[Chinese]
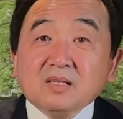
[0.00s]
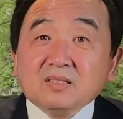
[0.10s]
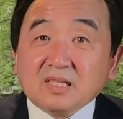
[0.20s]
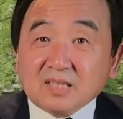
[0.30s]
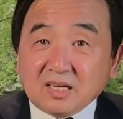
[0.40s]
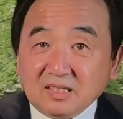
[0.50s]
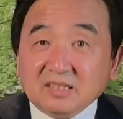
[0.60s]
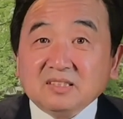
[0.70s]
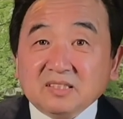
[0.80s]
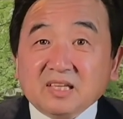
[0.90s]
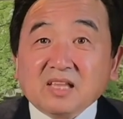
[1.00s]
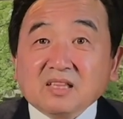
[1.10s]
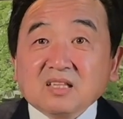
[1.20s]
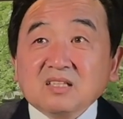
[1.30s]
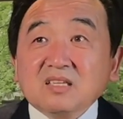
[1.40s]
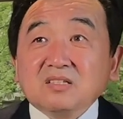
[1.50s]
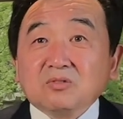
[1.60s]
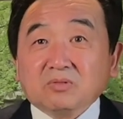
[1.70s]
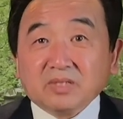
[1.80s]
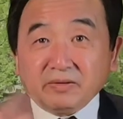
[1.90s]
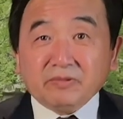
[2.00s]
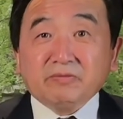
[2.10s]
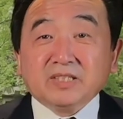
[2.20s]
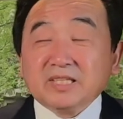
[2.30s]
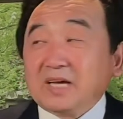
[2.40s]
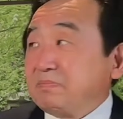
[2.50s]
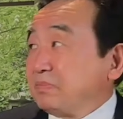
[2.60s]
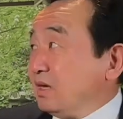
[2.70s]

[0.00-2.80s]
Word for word: 在他离职前签署了那份文件，